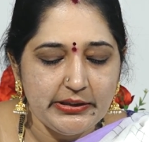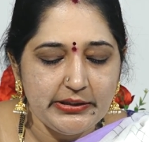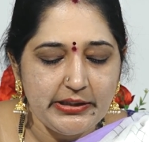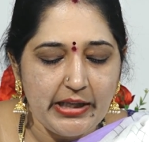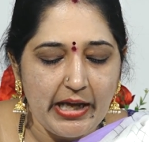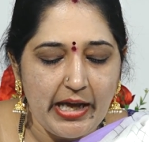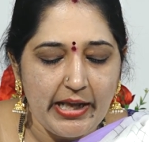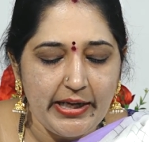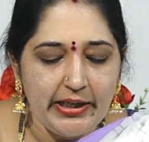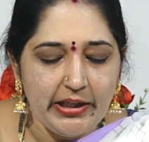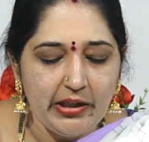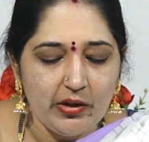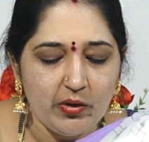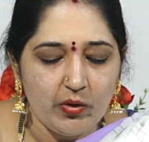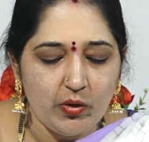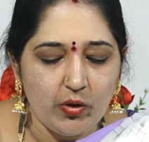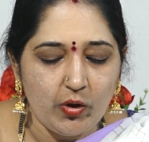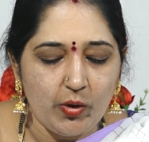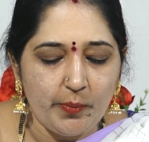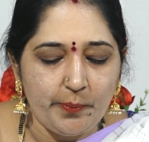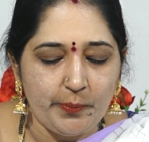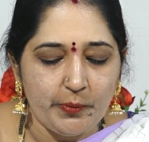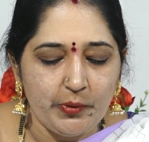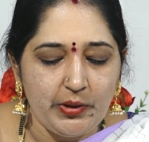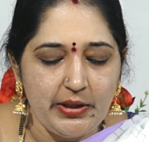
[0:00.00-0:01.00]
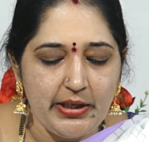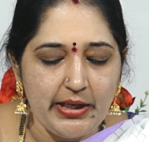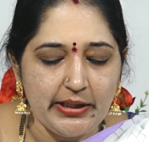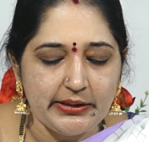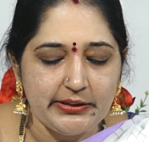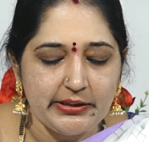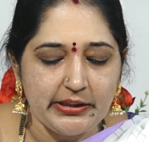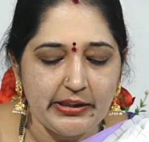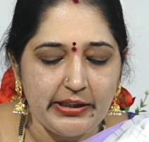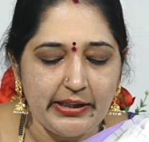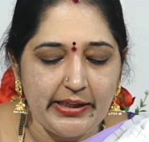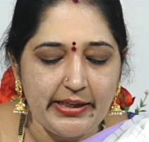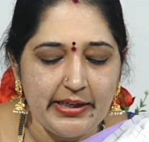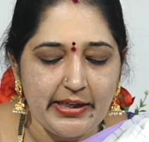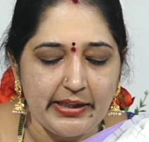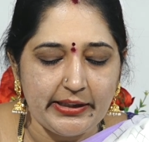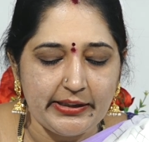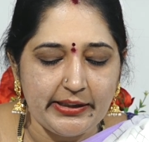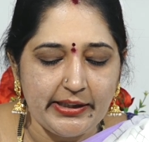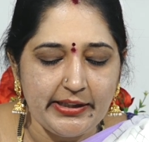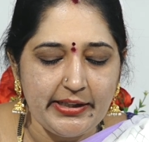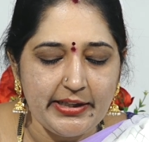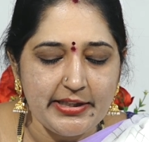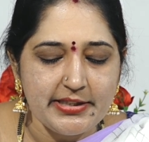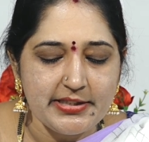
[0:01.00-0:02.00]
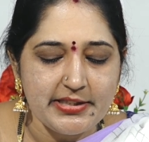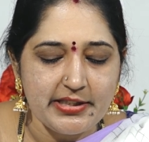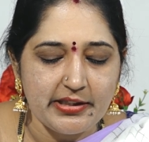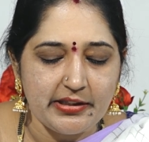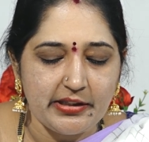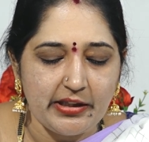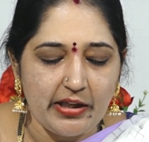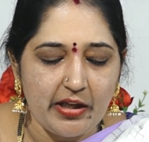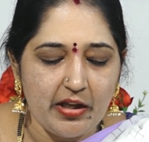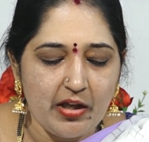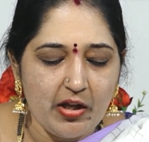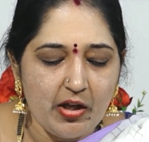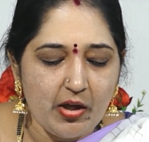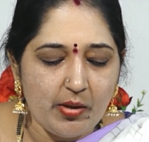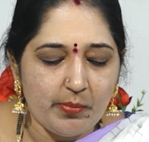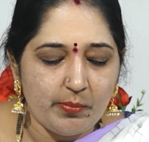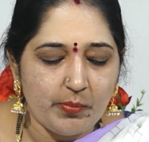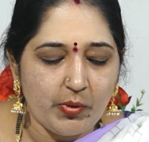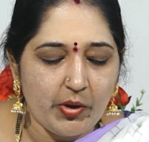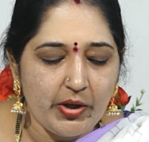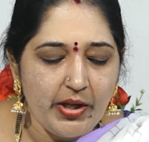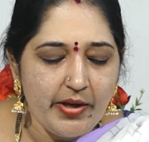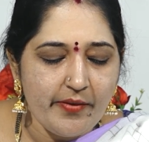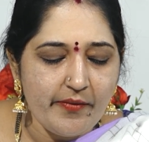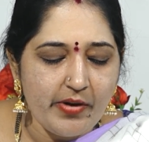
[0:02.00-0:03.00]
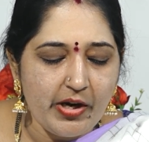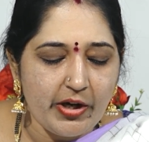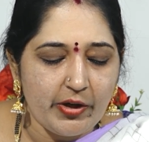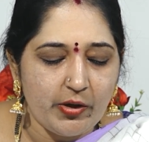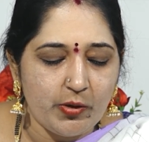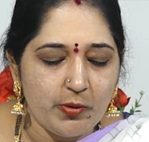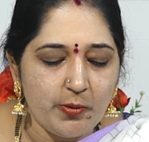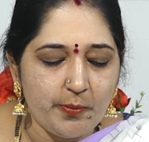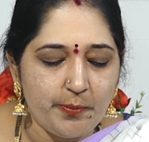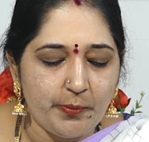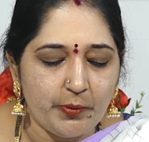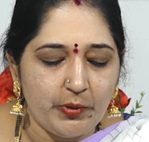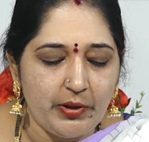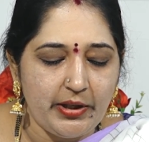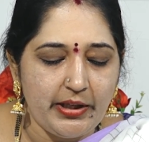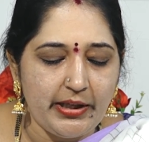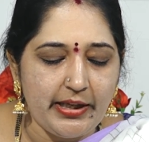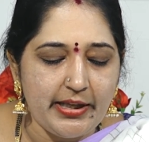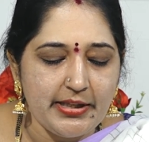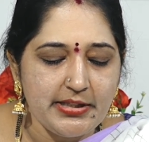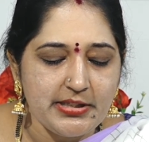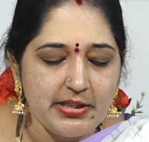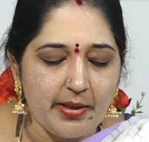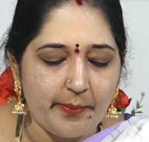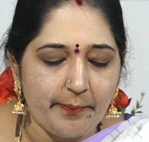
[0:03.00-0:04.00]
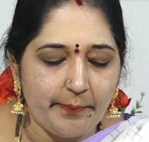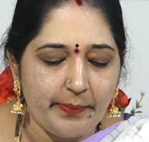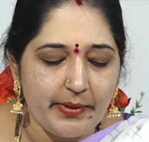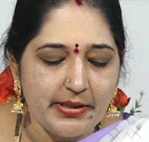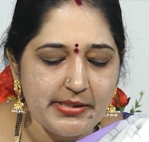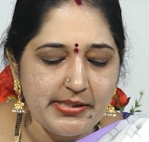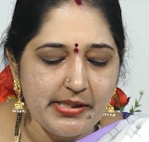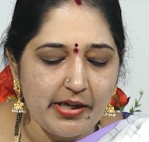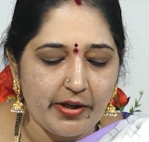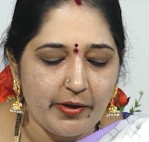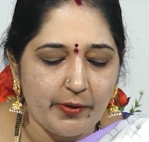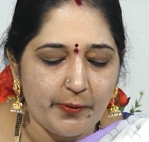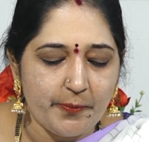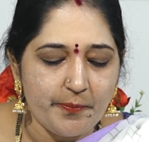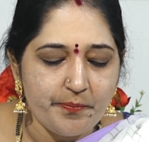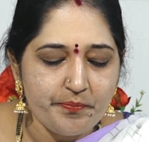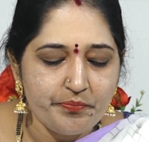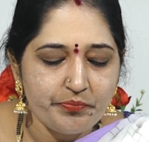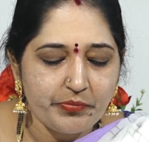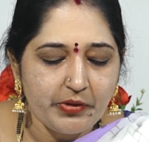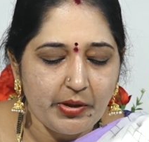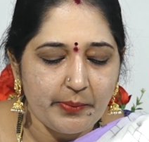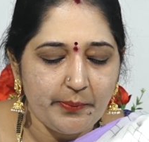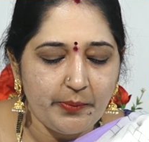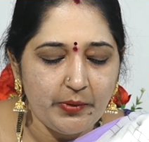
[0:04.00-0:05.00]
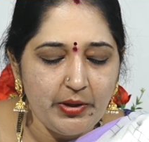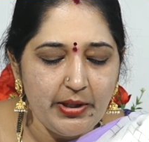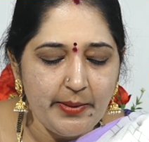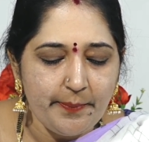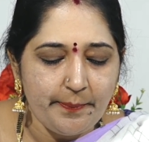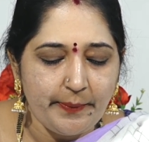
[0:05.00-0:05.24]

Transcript: దారిలో ఓ పులి అతడిని అడ్డగించింది బోయవాడు పులిని చంపేశాడు పులి